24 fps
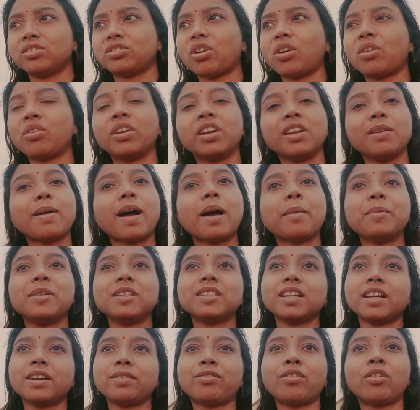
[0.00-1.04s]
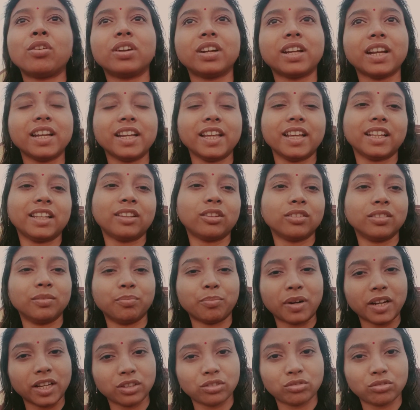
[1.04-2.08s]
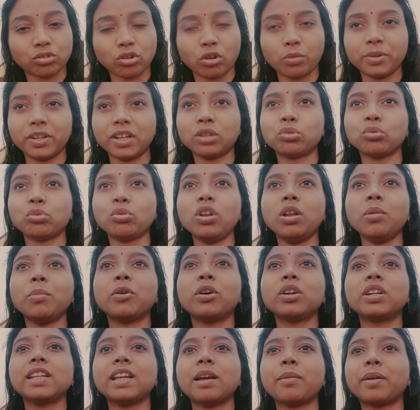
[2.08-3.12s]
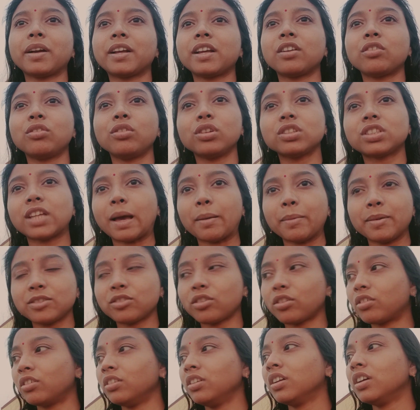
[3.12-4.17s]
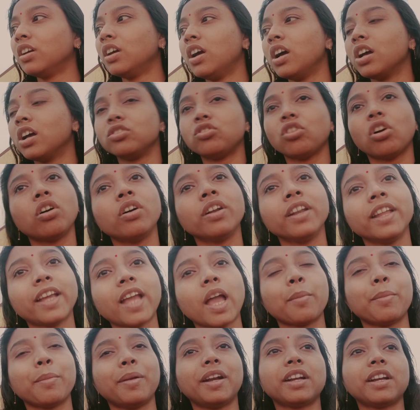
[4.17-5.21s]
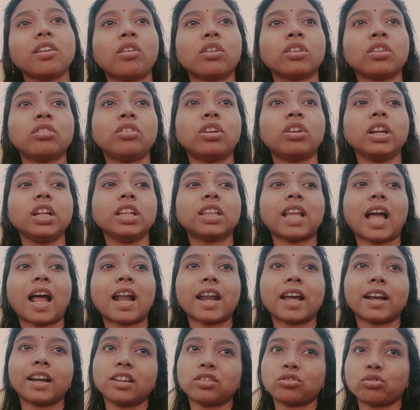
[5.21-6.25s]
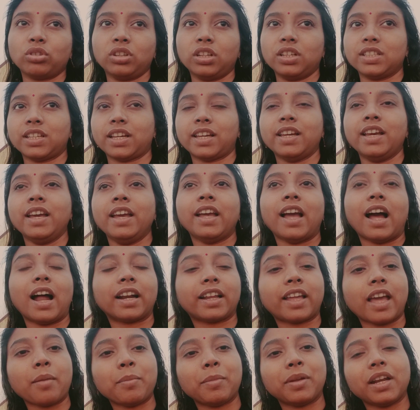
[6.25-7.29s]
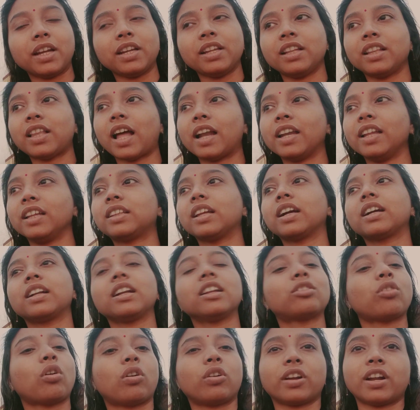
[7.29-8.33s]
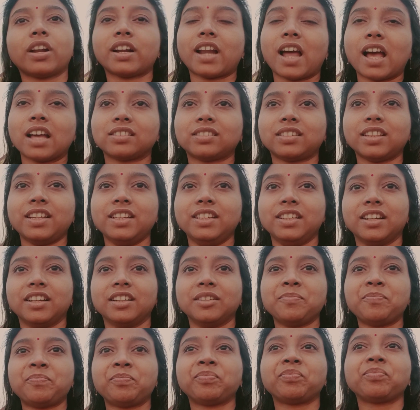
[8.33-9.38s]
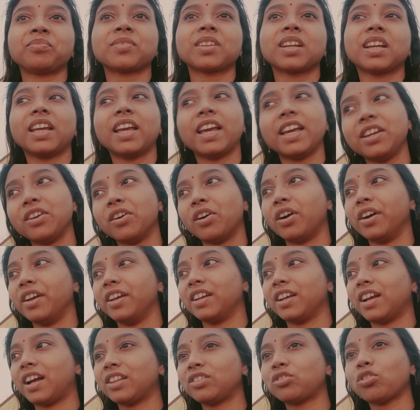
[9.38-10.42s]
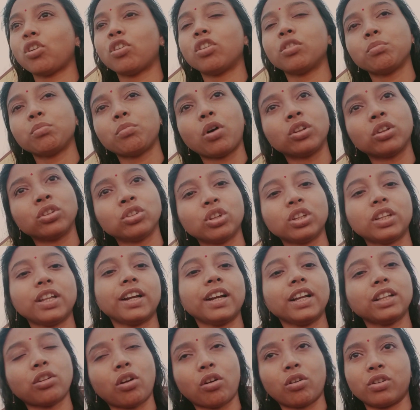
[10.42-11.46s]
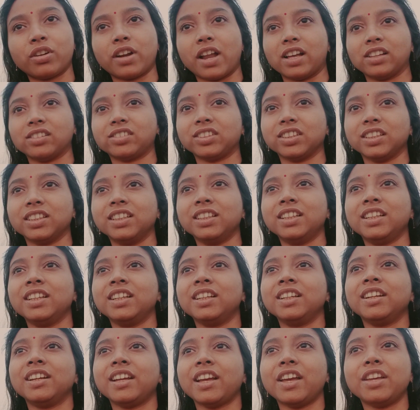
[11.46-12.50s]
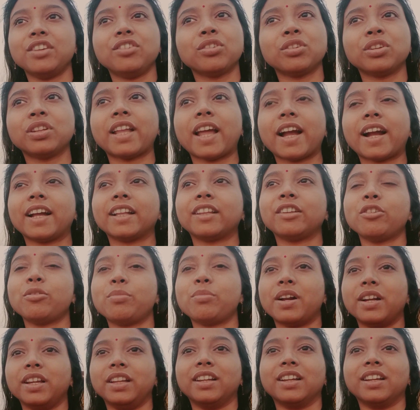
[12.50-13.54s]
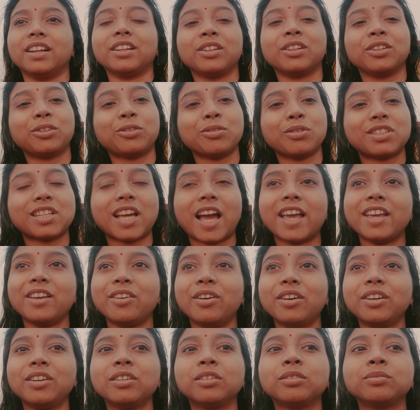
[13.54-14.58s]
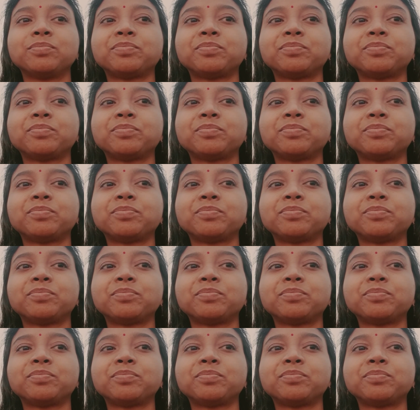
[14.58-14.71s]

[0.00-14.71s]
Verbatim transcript: যখনই ভাবি যে ফোনটা নিয়ে মানে ছবিটা তুলবো টিয়া পাখিগুলো যাবে যখন যখনই ক্যামেরাটা অন করি তার আগে চলে যায় আর ক্যামেরা নিয়ে দাঁড়িয়ে থাকলে তখন আর আসেই না এই হয় আর যখন বন্ধ থাকে তখন আসে এই জন্য দেখাতেও পারি না তো যাই হোক